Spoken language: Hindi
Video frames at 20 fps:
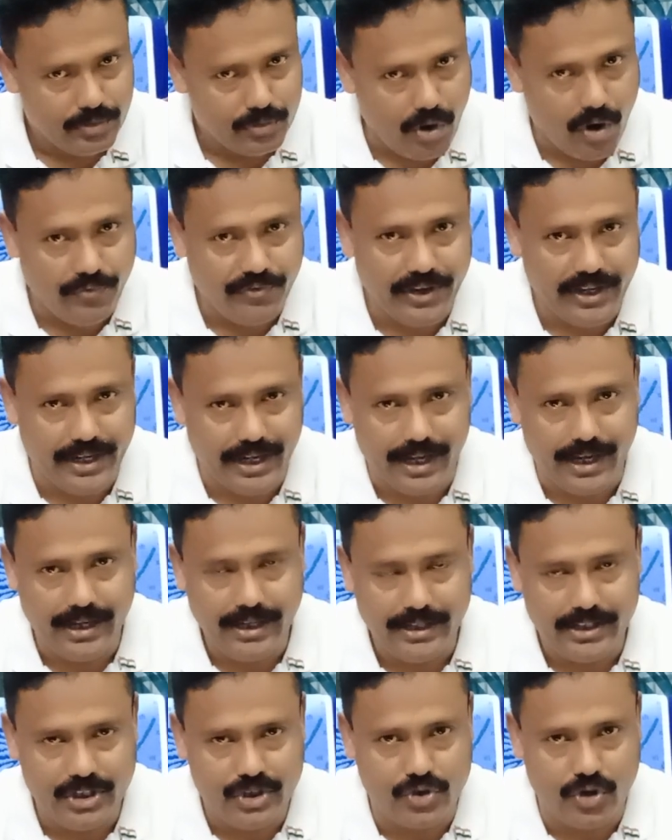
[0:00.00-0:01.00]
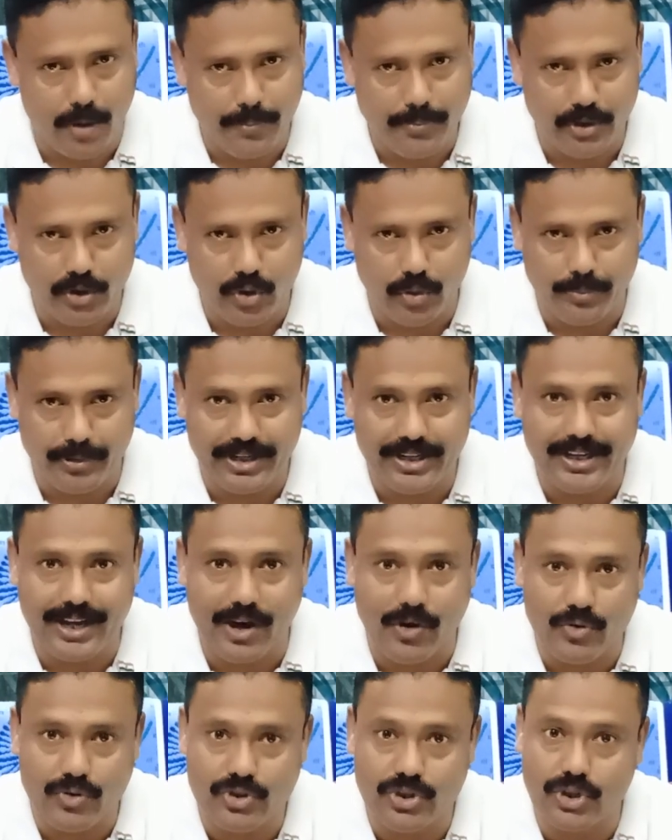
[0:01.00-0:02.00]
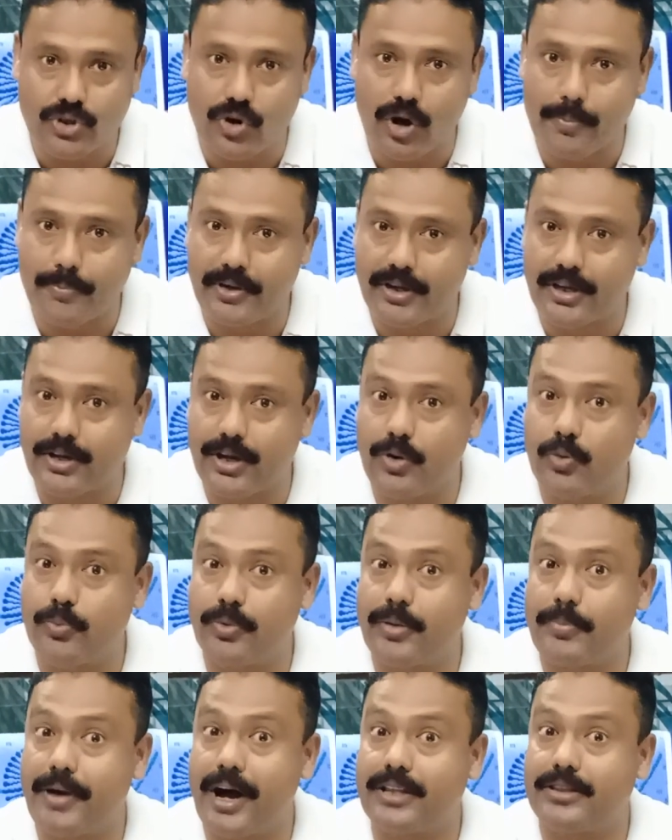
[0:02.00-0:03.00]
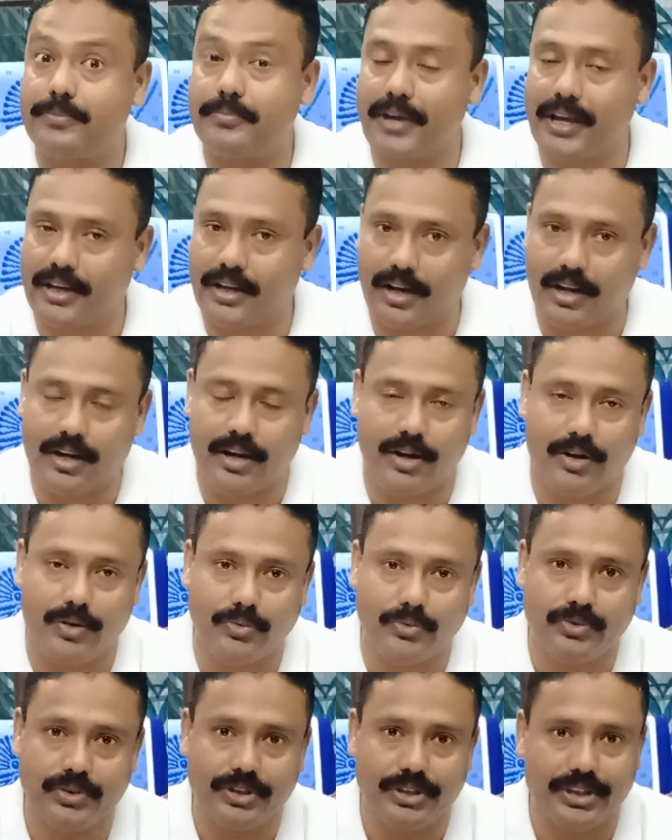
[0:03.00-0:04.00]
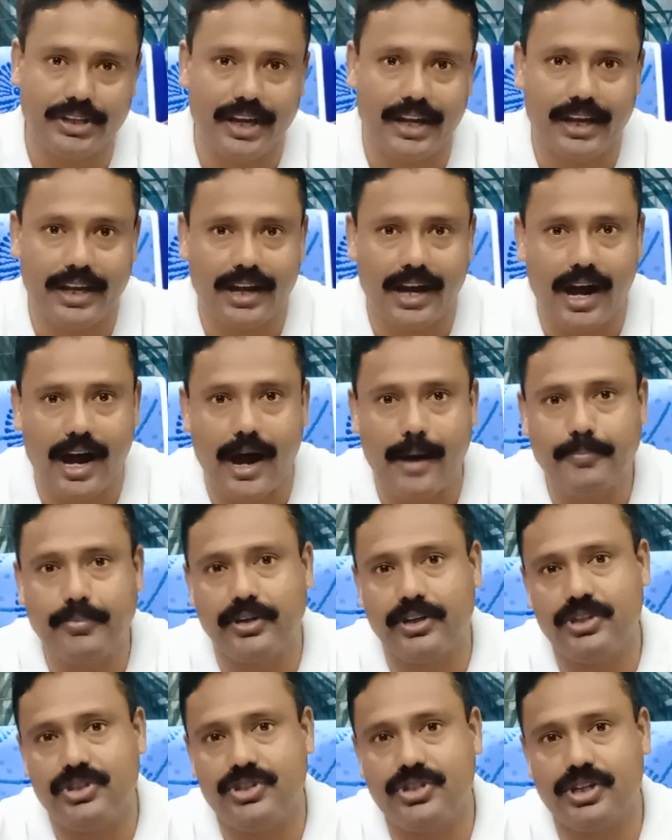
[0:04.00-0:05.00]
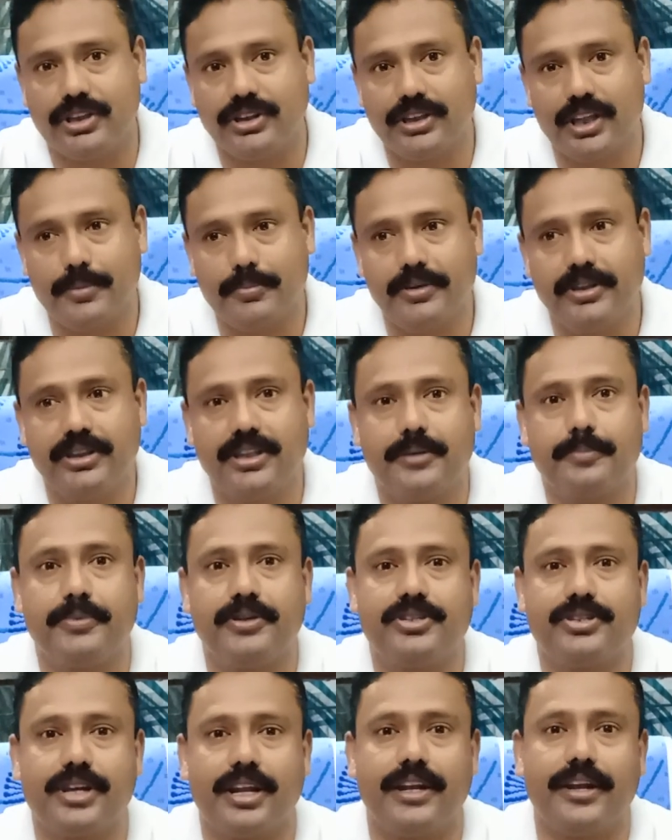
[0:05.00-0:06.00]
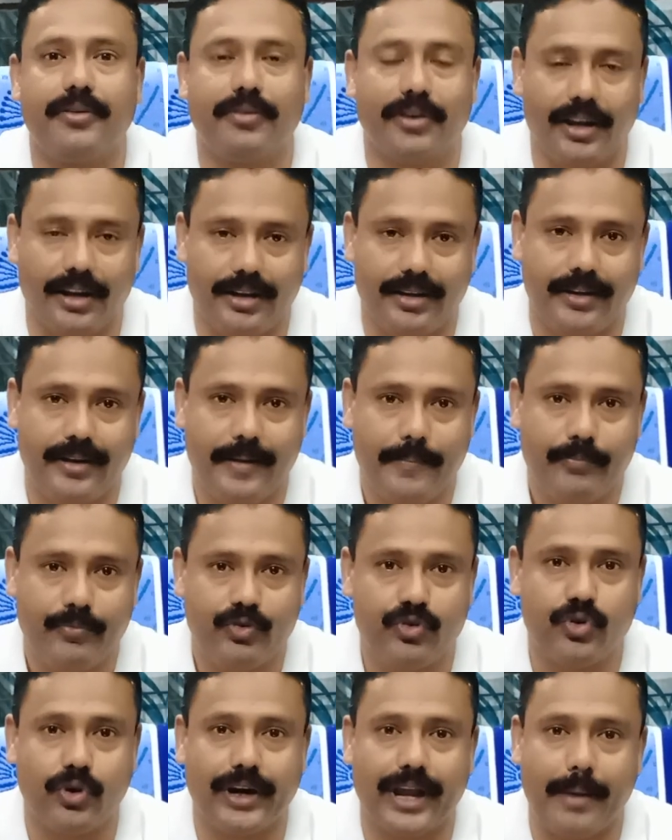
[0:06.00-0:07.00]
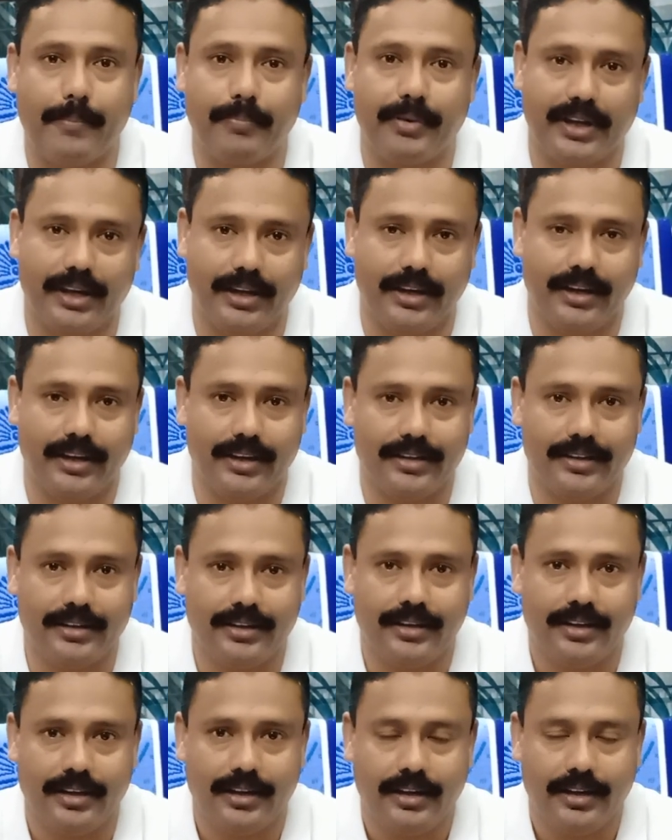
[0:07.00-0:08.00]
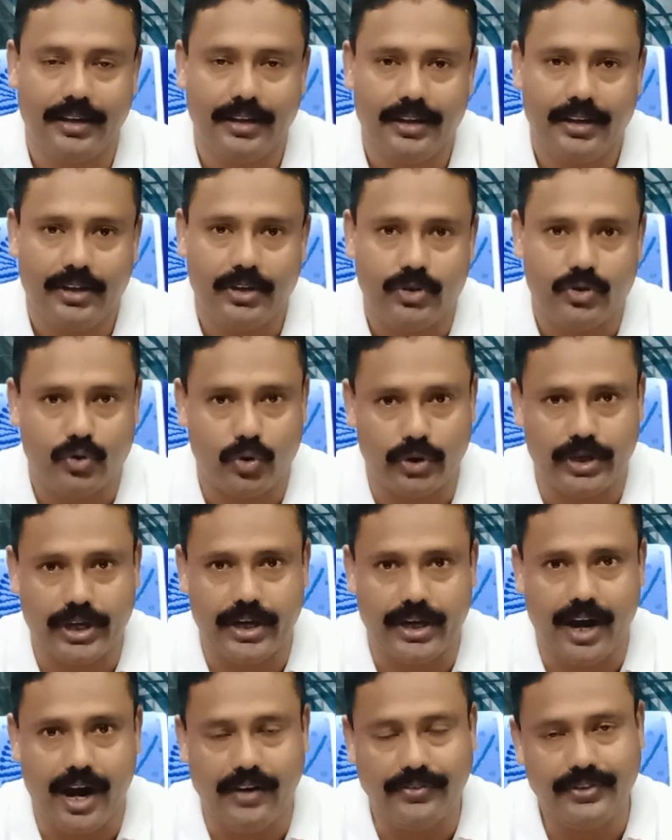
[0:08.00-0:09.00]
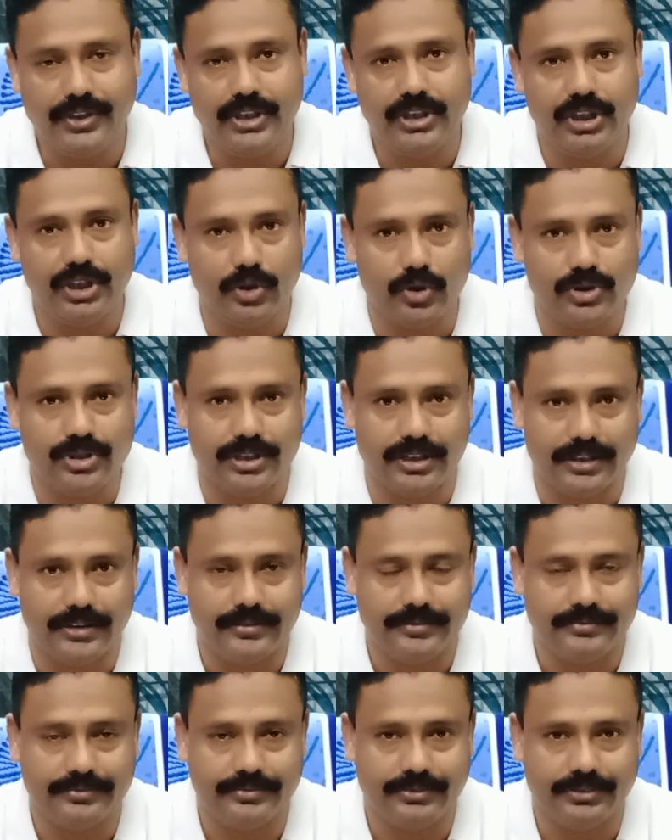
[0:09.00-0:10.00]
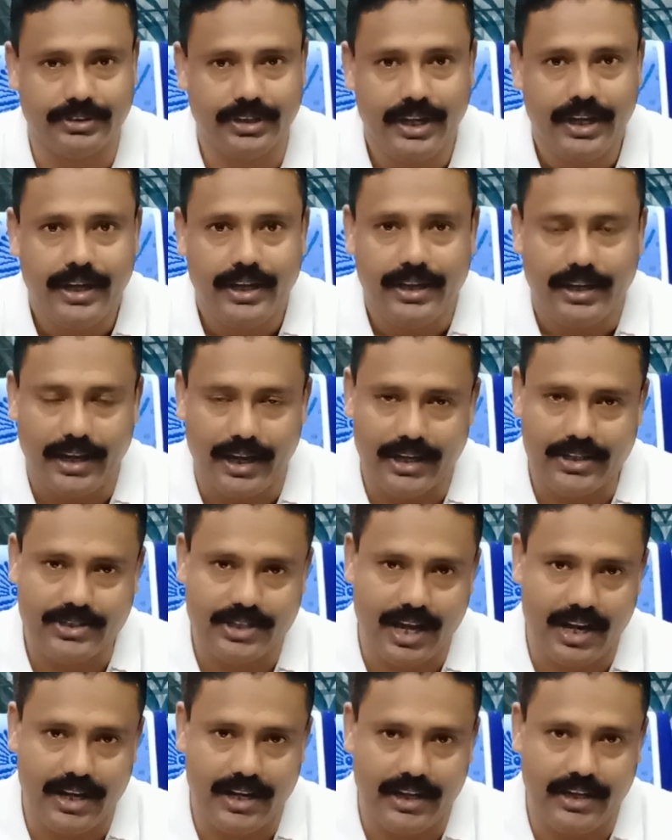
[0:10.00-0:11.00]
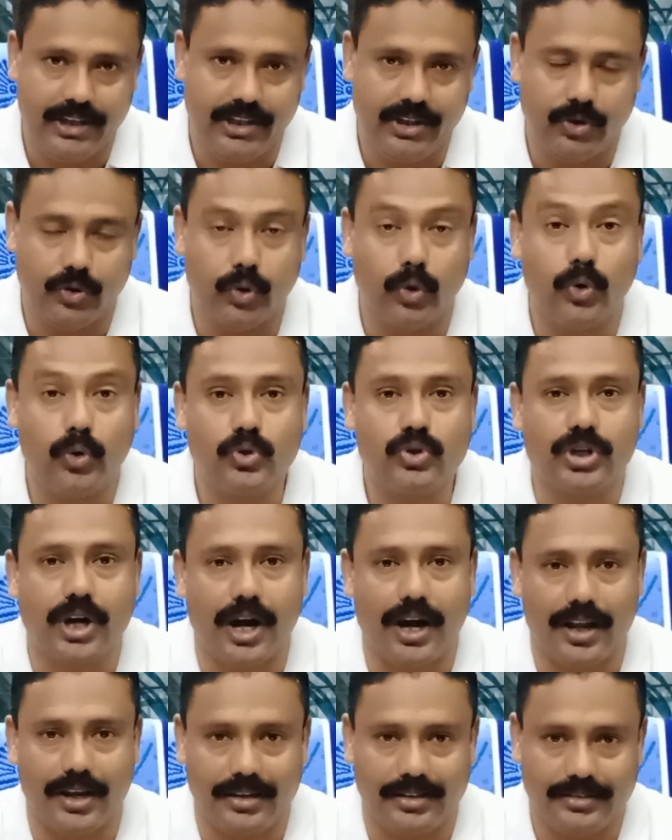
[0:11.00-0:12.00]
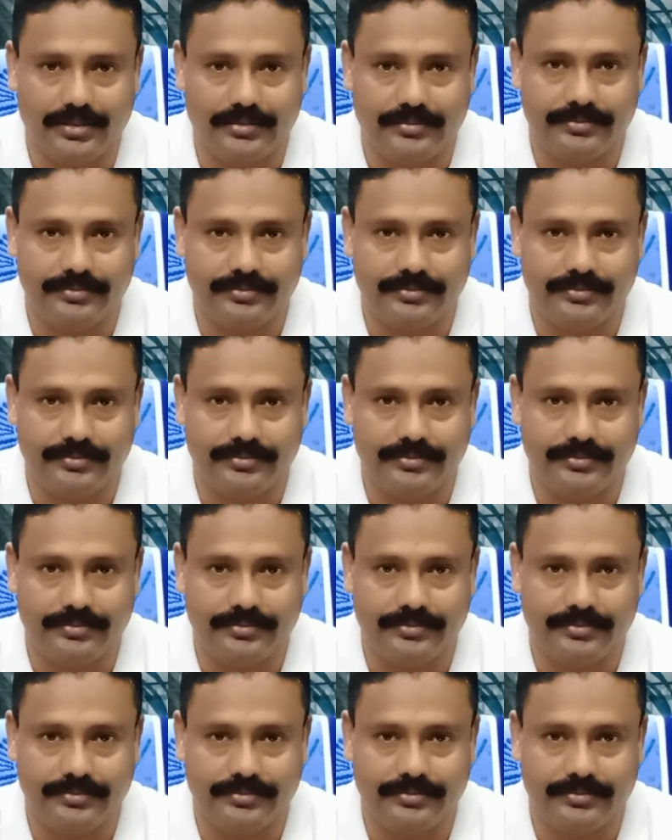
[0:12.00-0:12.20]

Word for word: टॉपिक है इस टॉपिक के ऊपर कौन सी टॉपिक के ऊपर बात मैं कर रहा हूं यह है आपकी जंतर मंतर पे चलने वाला जो कैंपेनिंग है जो कि काफ़ी दिनों से एक साल नहीं दो साल